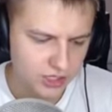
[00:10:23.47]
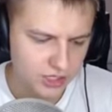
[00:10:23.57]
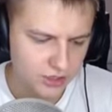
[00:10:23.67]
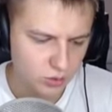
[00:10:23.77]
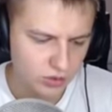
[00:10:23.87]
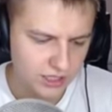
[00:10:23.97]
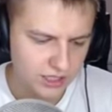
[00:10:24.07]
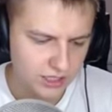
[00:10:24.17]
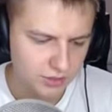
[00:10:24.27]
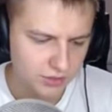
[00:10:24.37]
этот, ульта, я
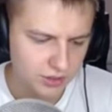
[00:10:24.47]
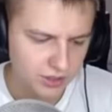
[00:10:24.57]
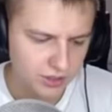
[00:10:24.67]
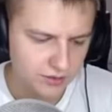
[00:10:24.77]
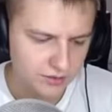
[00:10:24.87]
так понимаю, да?